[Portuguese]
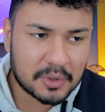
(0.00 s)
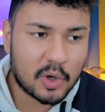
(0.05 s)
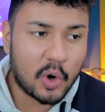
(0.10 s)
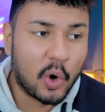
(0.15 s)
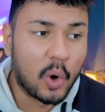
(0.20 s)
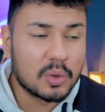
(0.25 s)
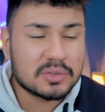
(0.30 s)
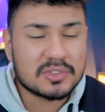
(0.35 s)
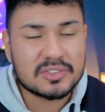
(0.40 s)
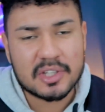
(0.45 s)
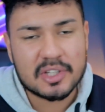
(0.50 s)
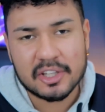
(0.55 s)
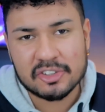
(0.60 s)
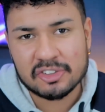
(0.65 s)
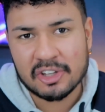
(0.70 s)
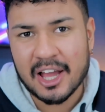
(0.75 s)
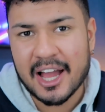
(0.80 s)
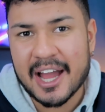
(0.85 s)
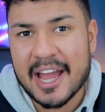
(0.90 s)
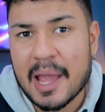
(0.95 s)
Ou
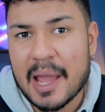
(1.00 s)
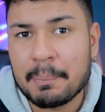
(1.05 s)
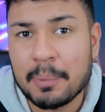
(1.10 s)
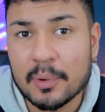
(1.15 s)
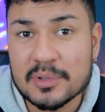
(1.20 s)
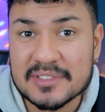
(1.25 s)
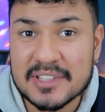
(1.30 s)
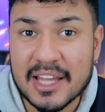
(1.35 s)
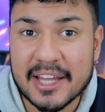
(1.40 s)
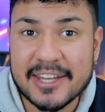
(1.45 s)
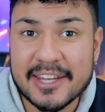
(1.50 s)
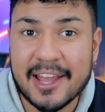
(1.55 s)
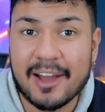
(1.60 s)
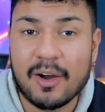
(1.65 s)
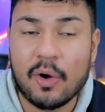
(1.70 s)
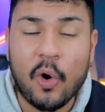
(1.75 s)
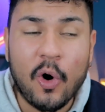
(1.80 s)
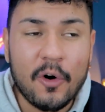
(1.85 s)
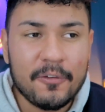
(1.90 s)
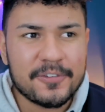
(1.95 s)
seja, a Apple
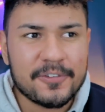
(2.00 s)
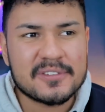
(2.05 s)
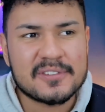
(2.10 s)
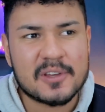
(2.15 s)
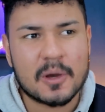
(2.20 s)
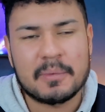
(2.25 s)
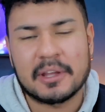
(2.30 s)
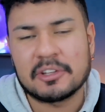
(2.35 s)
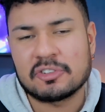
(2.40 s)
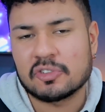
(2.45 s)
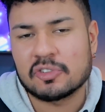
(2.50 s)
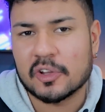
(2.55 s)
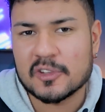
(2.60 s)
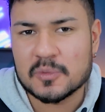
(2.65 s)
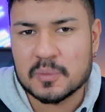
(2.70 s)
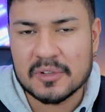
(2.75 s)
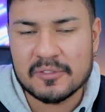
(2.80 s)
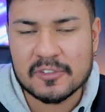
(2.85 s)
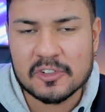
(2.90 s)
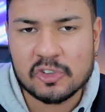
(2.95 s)
estaria oficialmente em
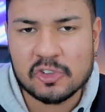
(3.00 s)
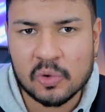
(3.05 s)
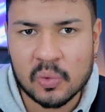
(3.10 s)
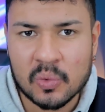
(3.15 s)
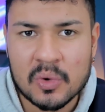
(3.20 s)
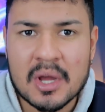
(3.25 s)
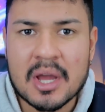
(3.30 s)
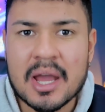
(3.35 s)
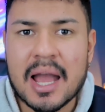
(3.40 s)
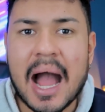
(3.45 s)
2021